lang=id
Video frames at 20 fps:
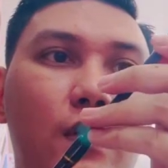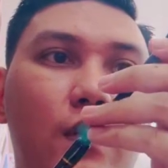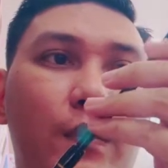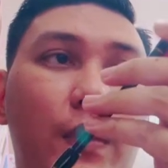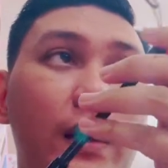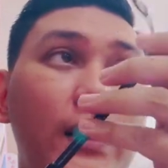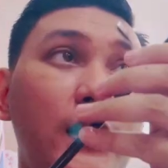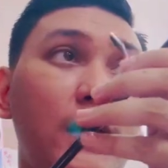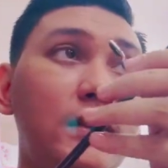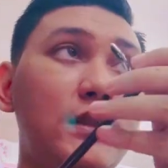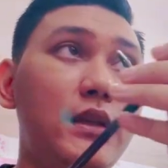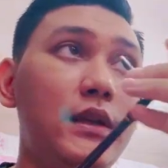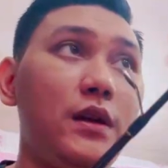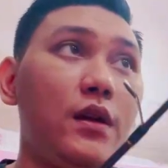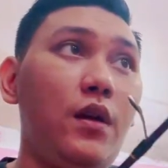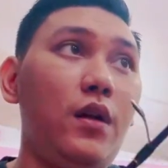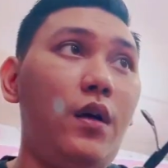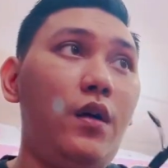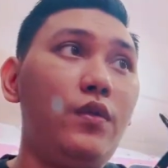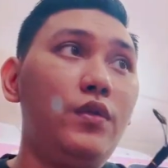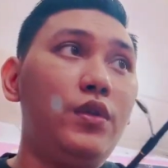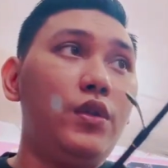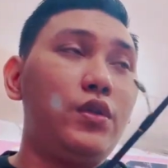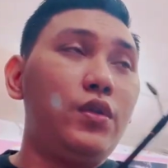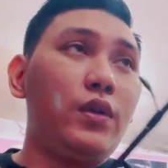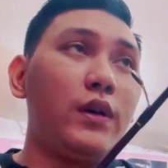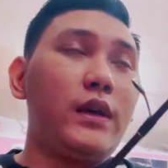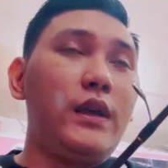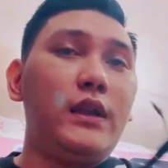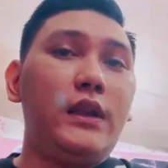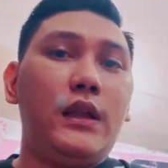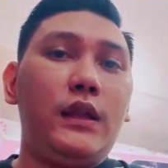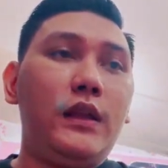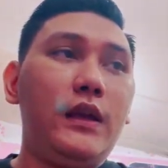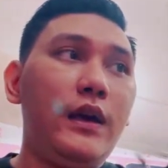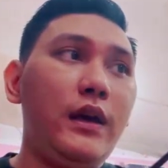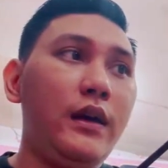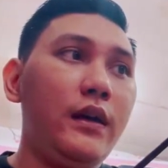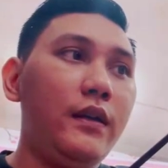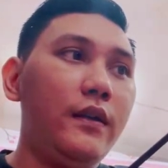banyak sih kalau untuk
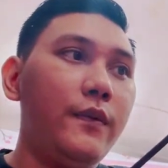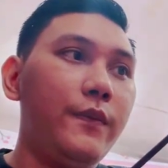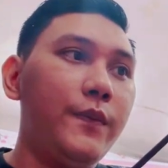kininya